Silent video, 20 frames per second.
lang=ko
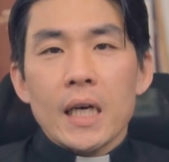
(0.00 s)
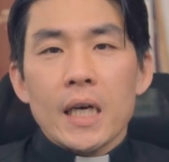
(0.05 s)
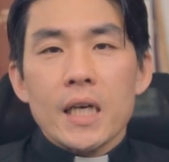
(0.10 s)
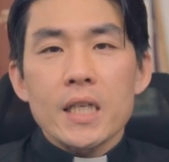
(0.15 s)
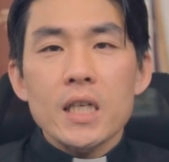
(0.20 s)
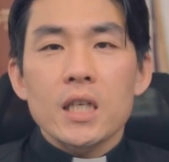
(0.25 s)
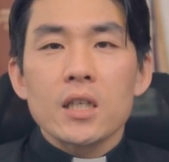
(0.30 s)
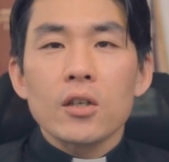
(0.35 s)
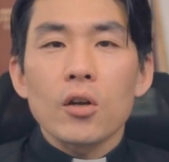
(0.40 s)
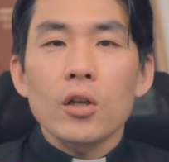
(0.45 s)

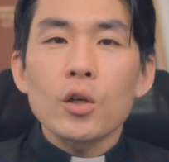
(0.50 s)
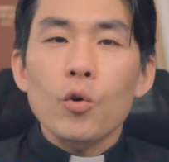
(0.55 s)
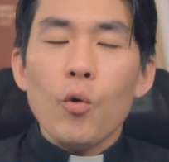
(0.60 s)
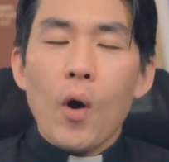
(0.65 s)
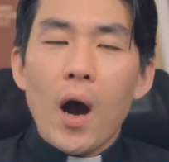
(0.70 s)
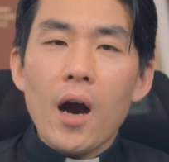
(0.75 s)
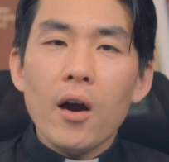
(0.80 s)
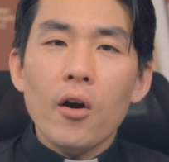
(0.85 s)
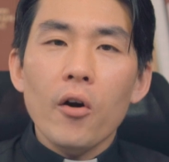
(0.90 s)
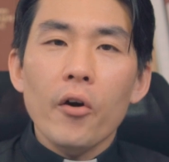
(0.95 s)
이제 그런
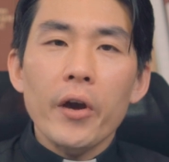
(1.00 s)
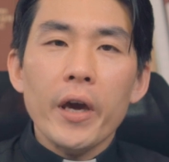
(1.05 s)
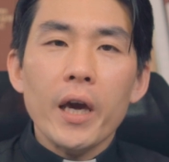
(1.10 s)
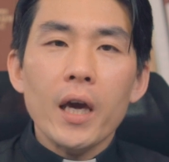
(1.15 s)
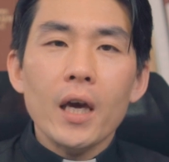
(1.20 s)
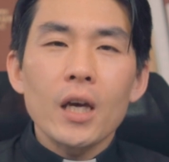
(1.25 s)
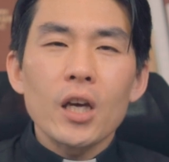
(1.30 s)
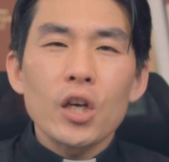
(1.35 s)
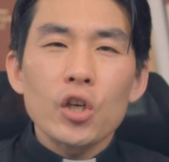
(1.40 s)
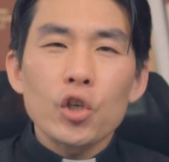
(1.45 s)

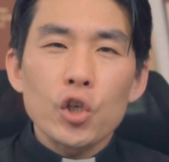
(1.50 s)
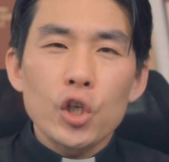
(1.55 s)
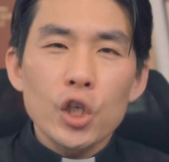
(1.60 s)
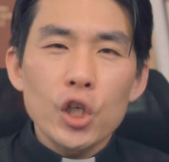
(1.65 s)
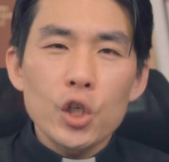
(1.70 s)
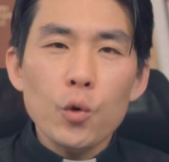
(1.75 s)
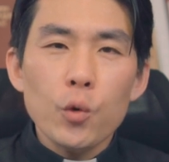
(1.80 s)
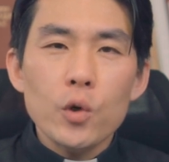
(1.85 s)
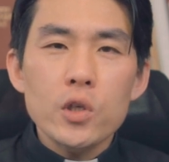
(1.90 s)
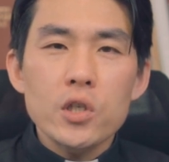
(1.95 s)
과거의
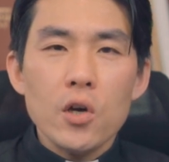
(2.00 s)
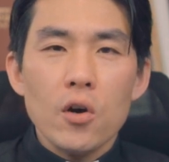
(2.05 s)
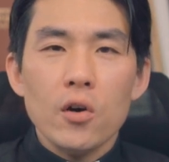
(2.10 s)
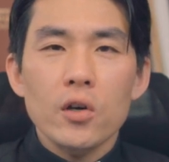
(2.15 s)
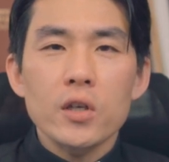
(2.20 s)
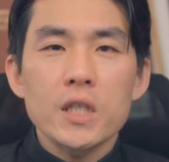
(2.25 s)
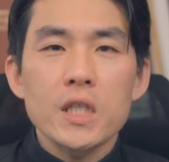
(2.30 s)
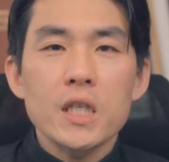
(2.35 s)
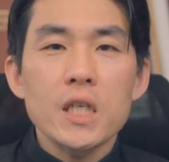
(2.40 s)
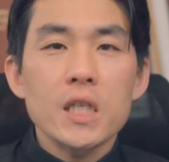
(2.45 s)
귀족
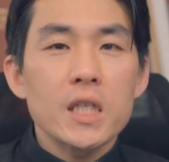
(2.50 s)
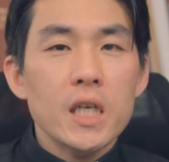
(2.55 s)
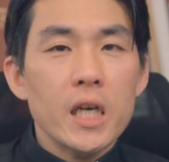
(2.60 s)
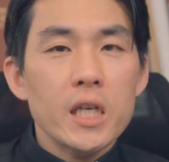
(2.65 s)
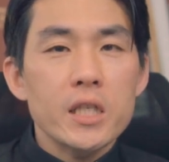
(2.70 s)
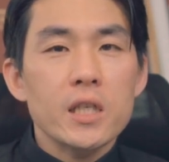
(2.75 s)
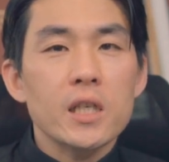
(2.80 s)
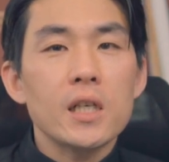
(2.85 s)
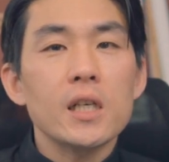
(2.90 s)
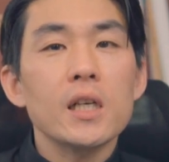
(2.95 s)
정치
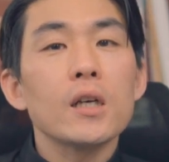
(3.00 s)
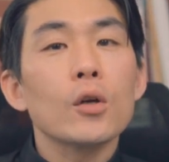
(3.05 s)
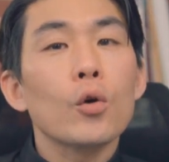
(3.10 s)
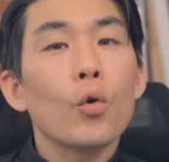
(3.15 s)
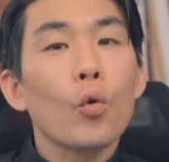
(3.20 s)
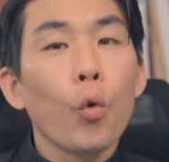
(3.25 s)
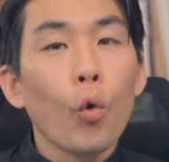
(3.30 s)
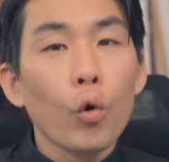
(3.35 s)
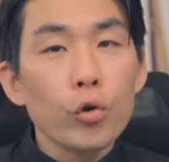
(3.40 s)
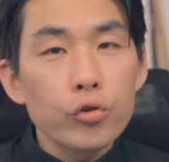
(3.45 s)
체제를
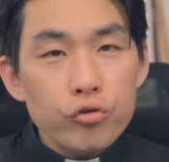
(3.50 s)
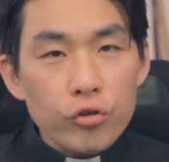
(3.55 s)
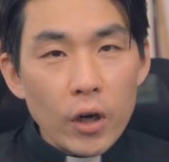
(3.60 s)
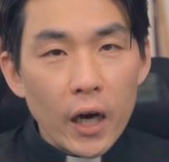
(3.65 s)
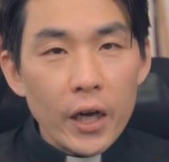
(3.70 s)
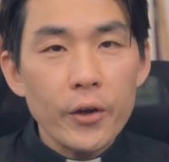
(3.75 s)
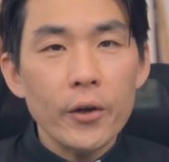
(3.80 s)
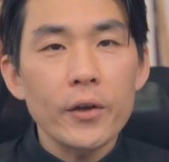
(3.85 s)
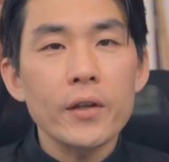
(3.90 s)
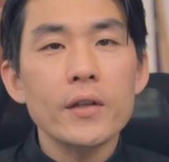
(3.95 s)

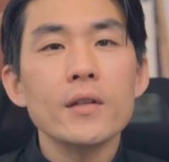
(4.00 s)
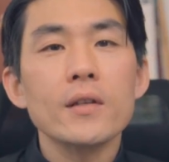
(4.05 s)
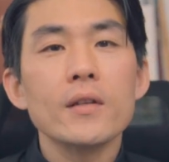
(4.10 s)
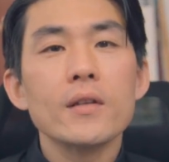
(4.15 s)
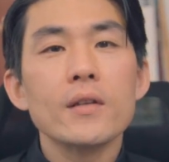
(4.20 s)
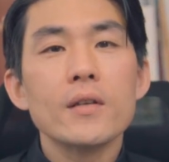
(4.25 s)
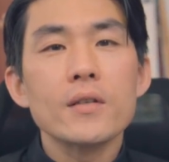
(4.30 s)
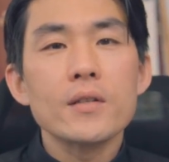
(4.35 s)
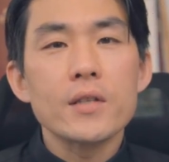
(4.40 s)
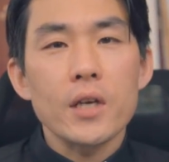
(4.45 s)
고수하려는
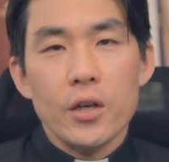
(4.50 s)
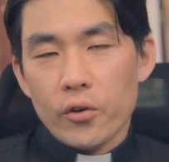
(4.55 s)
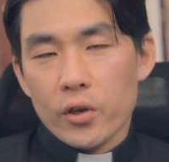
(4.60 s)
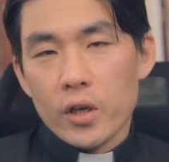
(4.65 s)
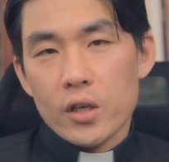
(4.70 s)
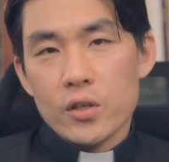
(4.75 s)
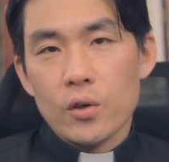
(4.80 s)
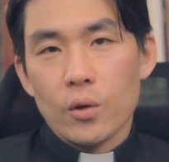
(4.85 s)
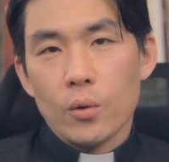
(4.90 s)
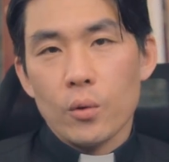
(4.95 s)
세력이
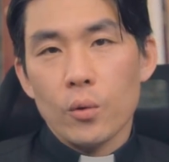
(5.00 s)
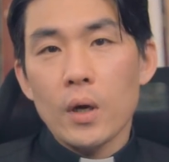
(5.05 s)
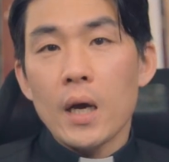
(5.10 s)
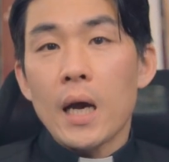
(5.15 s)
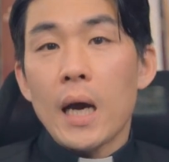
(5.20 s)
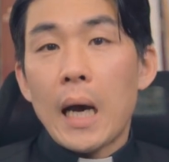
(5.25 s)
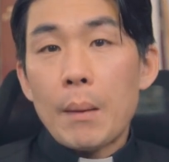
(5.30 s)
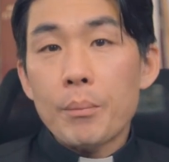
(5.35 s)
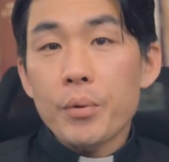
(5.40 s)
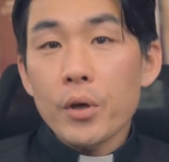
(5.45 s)
있었고,
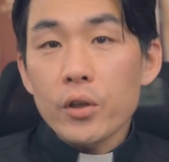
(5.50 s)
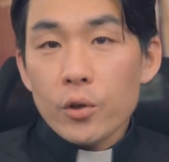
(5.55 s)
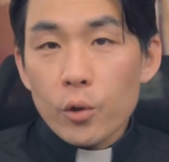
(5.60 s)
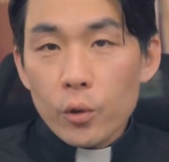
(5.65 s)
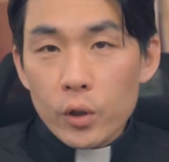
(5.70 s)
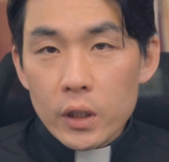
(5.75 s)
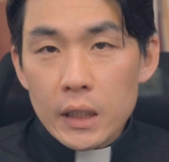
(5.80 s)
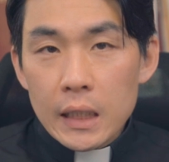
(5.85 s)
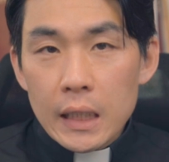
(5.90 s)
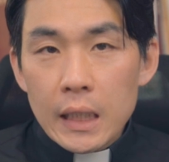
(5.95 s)

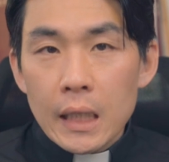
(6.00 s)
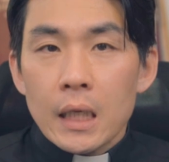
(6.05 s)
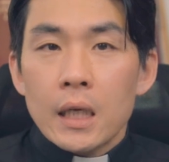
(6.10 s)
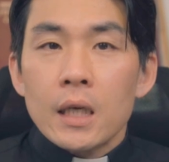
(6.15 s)
한편으로는